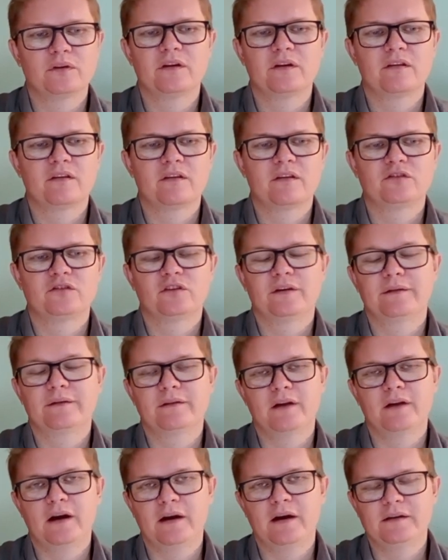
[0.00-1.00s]

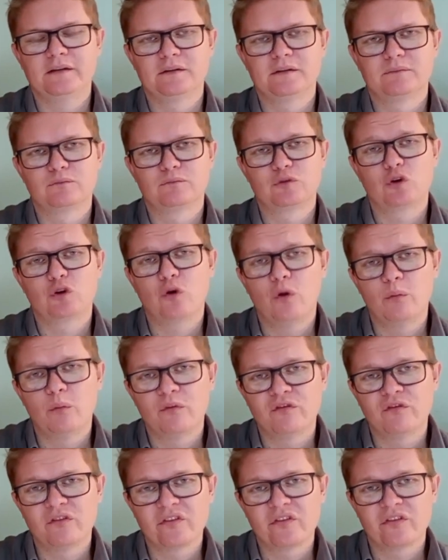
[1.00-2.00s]
desajeitada,
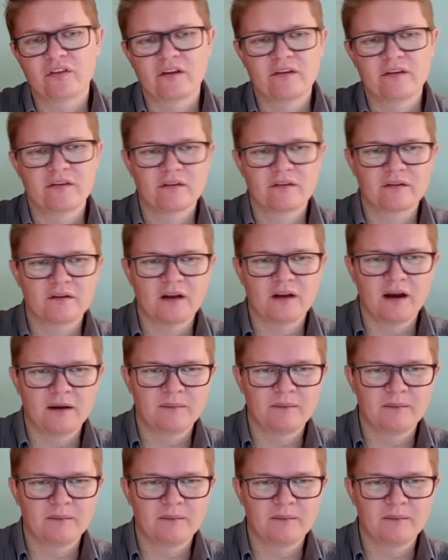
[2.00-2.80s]
como você está,